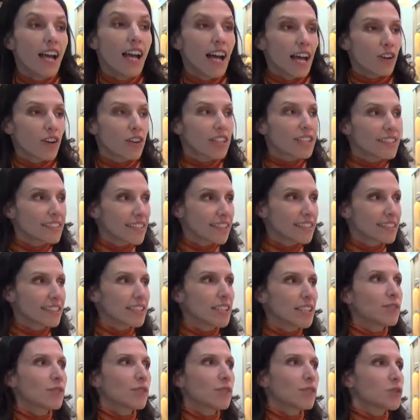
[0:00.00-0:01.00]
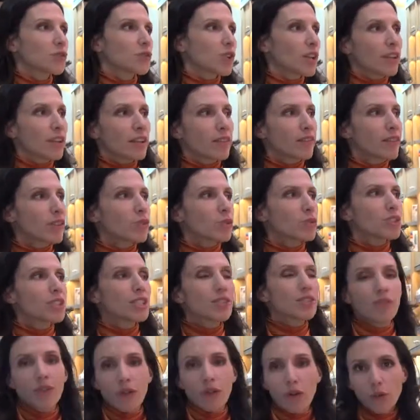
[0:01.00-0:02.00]
Alors les actifs, vous en avez de
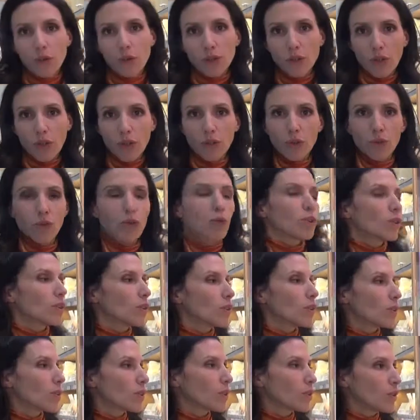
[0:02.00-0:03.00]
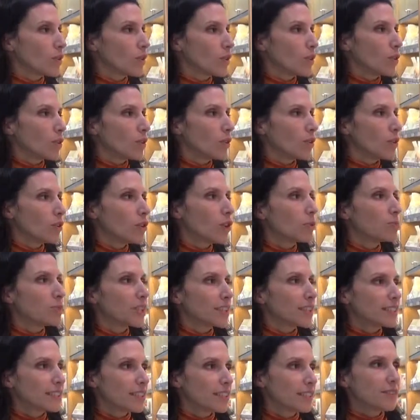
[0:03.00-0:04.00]
différentes sortes. Euh,
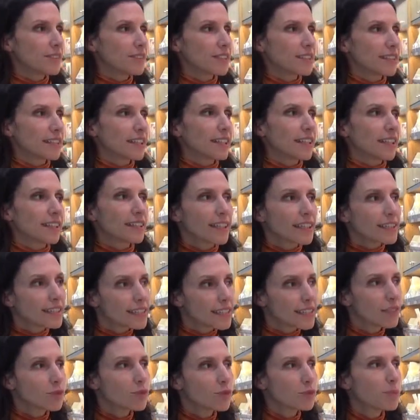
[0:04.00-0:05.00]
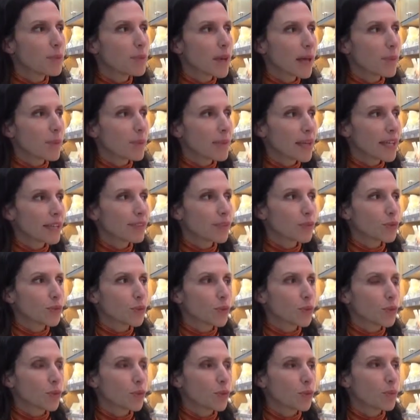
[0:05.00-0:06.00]
l'objectif, c'est qu'un actif vous permette
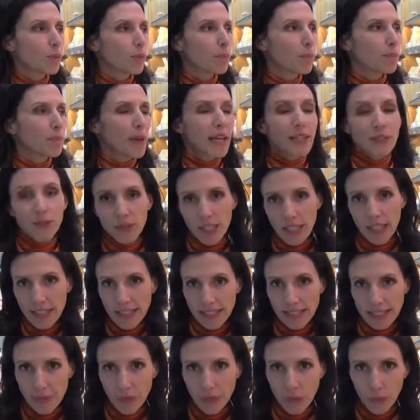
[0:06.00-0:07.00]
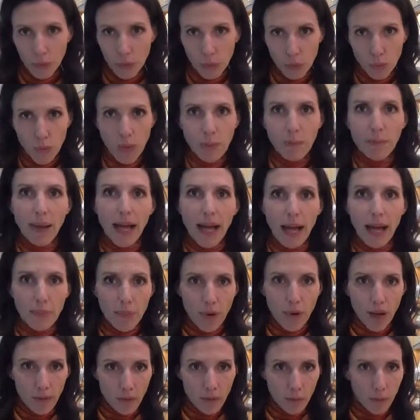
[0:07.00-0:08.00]
de personnaliser votre soin par
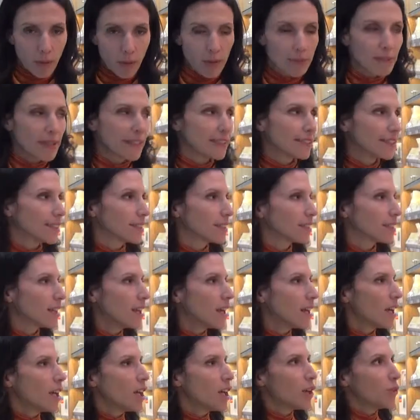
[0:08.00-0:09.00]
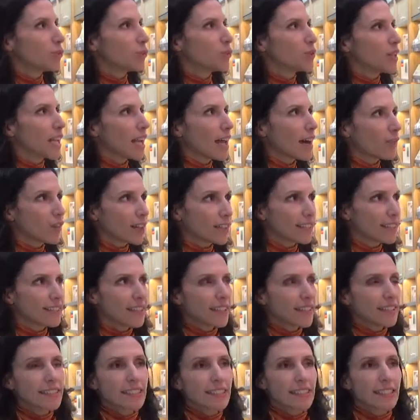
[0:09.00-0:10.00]
rapport à vos problématiques. Vous allez avoir
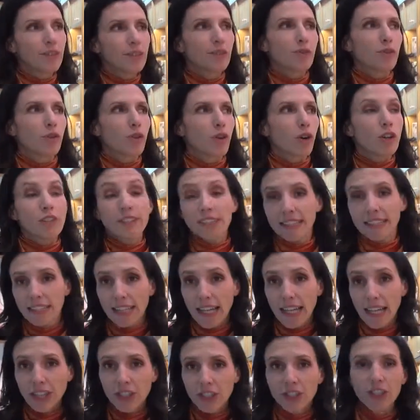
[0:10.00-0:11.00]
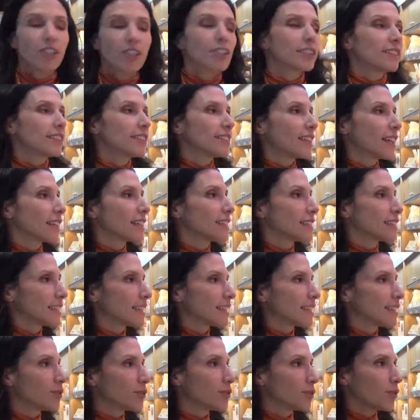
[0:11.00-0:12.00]
des actifs anti-âge, des
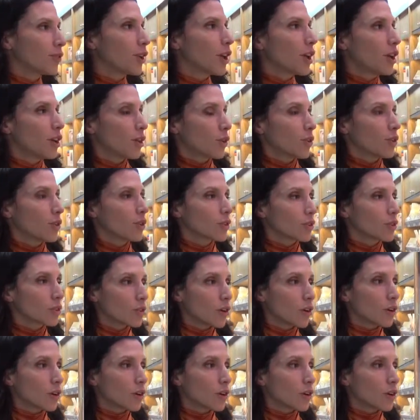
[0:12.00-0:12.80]
actifs euh,